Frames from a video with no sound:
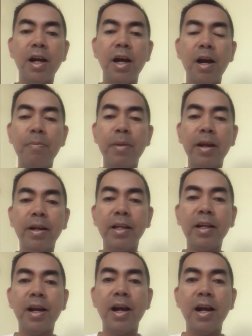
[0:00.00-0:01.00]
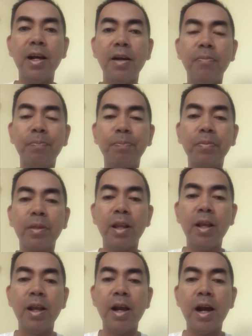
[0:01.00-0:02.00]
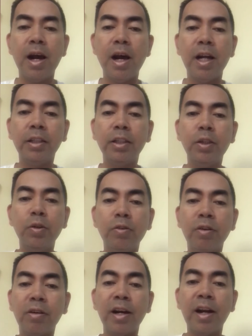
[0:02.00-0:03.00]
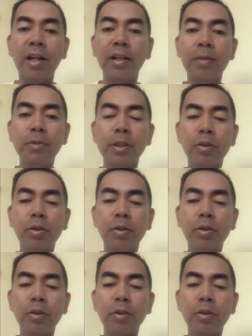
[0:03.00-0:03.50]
Amerika. At yung relatives